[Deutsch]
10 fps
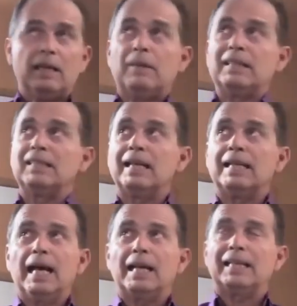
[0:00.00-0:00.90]
mich
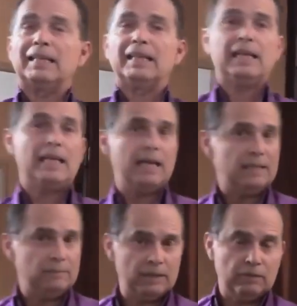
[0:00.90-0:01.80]
seit 18
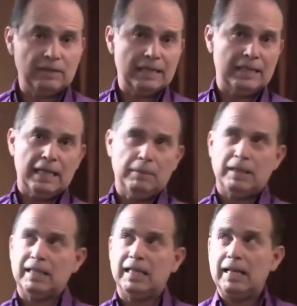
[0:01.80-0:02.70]
Jahren mit
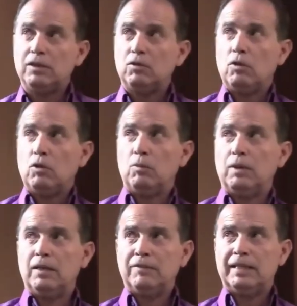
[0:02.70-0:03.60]
Fettleibigkeits- und
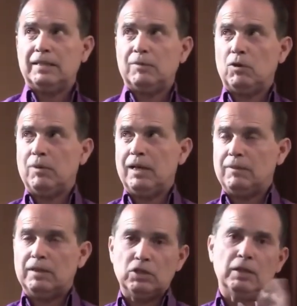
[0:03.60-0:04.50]

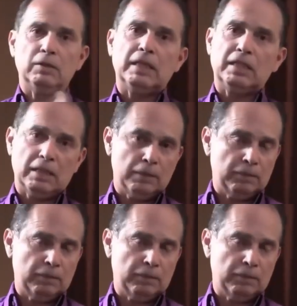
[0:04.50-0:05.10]
Übergewichtsproblemen, stimmt's?